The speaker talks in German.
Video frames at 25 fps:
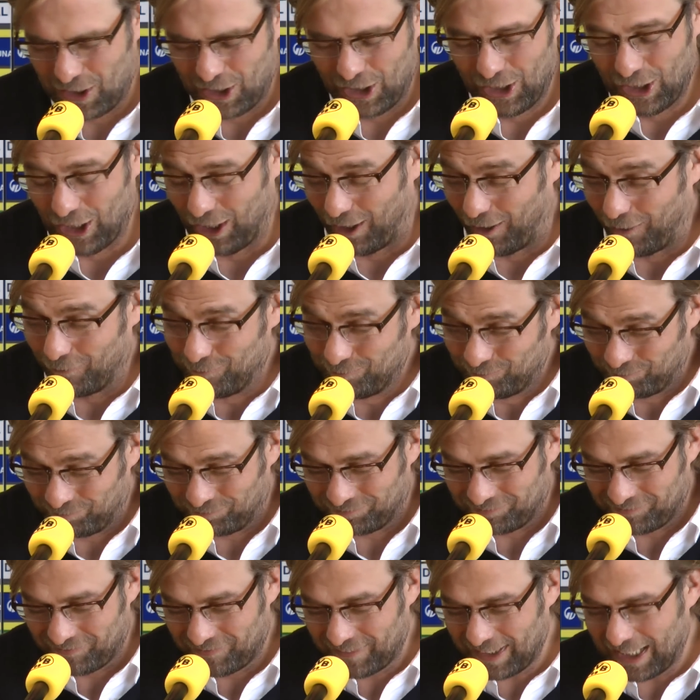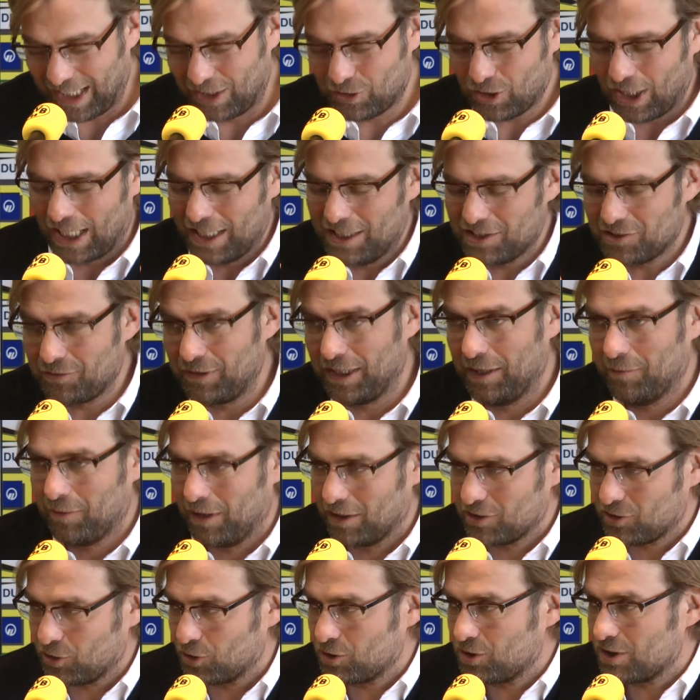Ja, also alles wie
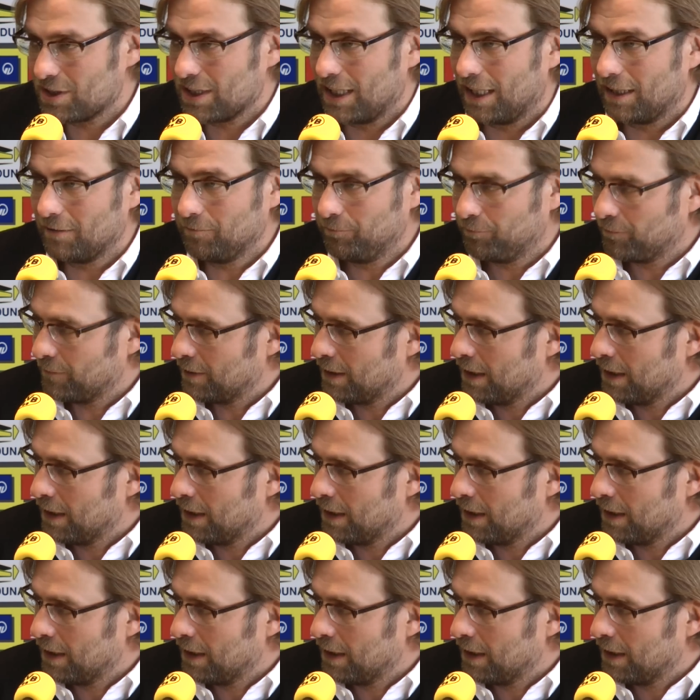immer sozusagen.